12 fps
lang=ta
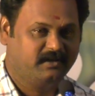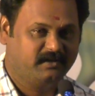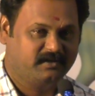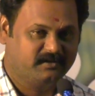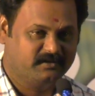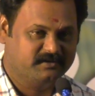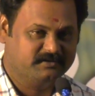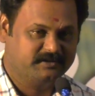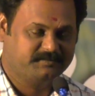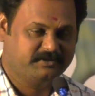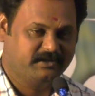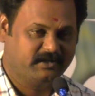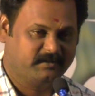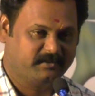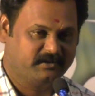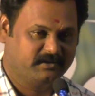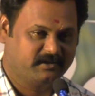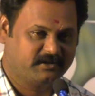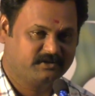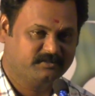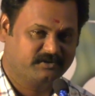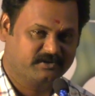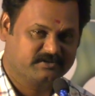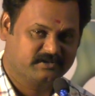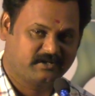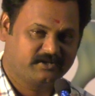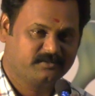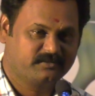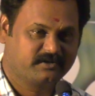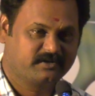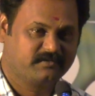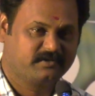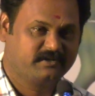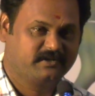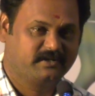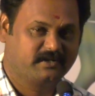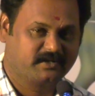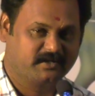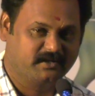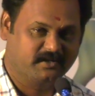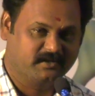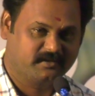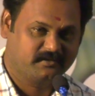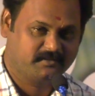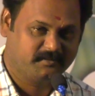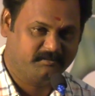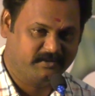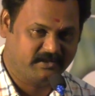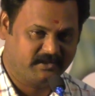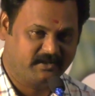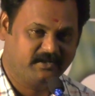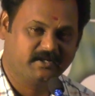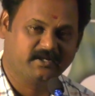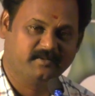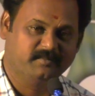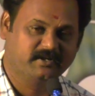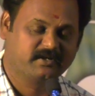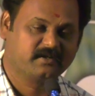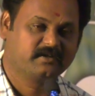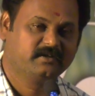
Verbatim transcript: இன்று ஜிப்சி நமது ராஜமுருகன் சார் ராஜமுருகன் வந்து எனக்கு மிக நெருங்கிய நண்பர்